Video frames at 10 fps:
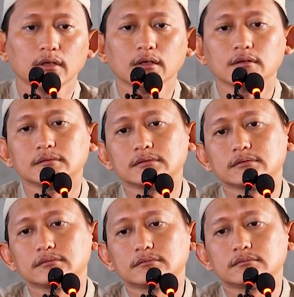ya
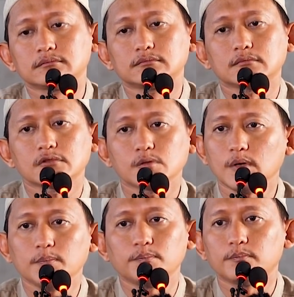
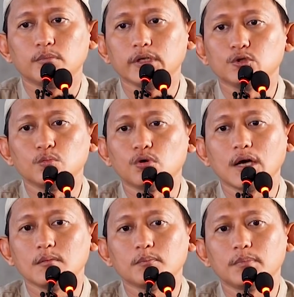sebab itu
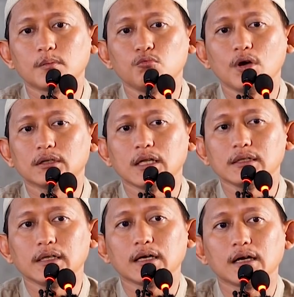bukan
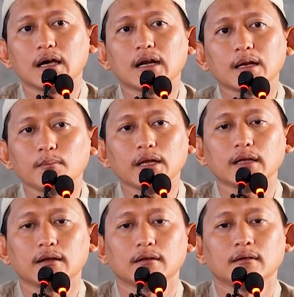perbuatan yang
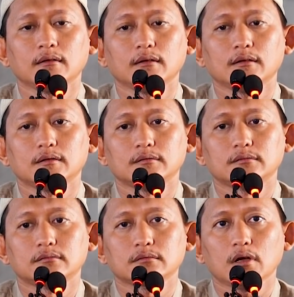remeh
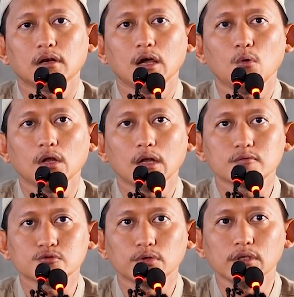karena hawa
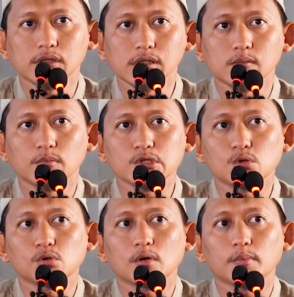nafsu ini
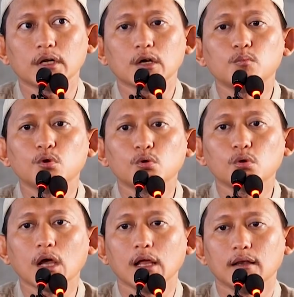menyuruh kepada
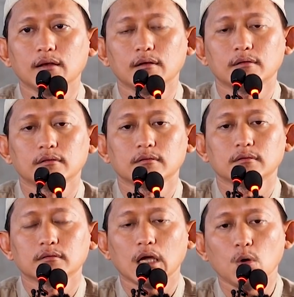keburukan
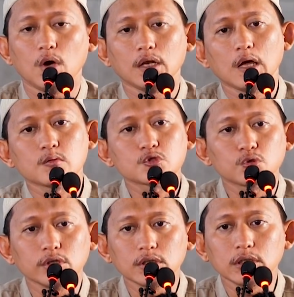hawa
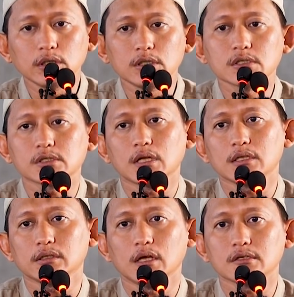nafsu ini
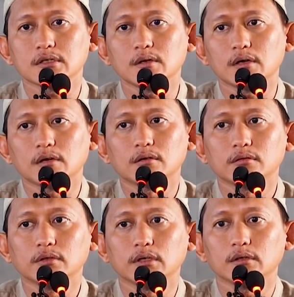senantiasa
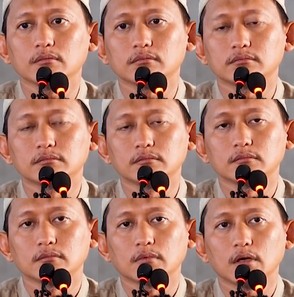ya
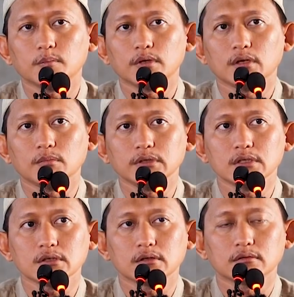apa
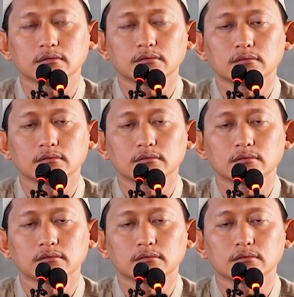namanya